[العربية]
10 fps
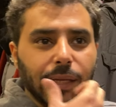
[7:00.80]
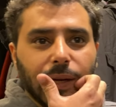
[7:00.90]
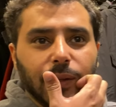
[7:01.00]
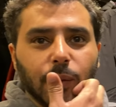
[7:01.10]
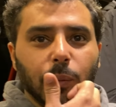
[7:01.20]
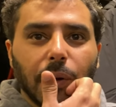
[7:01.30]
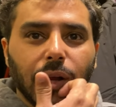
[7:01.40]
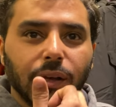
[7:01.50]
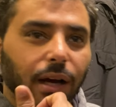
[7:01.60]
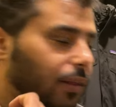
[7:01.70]
حقتي يبغى
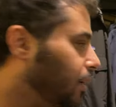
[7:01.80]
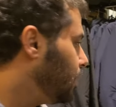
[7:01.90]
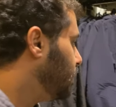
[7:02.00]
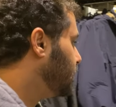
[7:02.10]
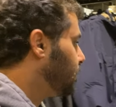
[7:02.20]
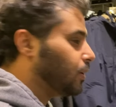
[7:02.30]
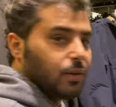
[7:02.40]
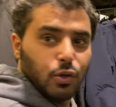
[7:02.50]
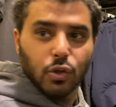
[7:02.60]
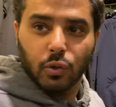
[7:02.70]
لي هذا
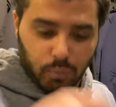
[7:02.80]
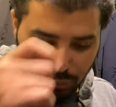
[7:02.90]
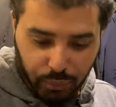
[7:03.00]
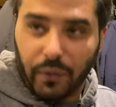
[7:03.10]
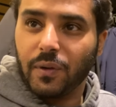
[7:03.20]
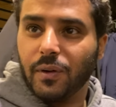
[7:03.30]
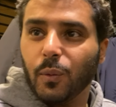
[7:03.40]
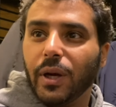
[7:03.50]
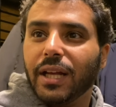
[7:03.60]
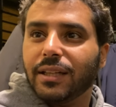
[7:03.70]

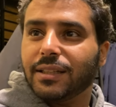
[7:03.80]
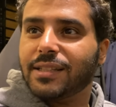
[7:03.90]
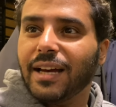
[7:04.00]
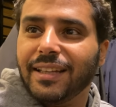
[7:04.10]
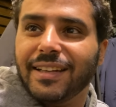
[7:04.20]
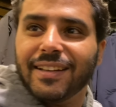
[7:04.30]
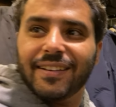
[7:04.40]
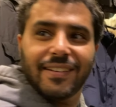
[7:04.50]
الوليد يجي يساعدني